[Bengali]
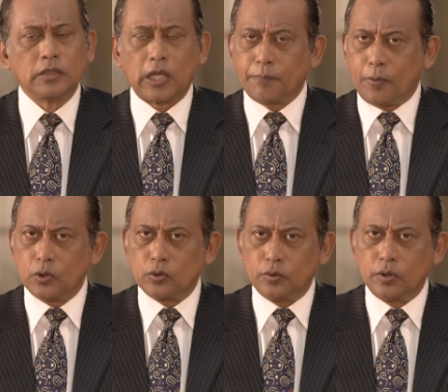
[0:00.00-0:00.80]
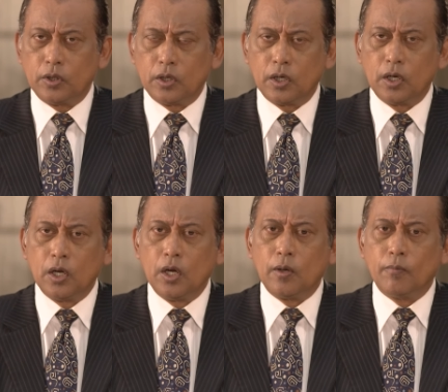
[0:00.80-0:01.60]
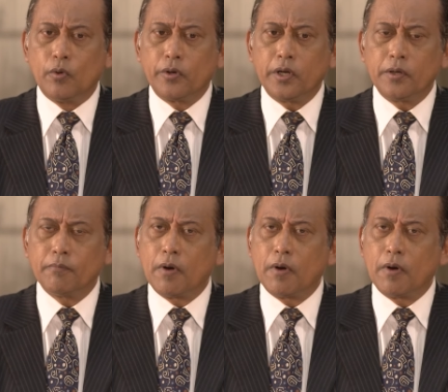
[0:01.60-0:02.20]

তারপরেও মনির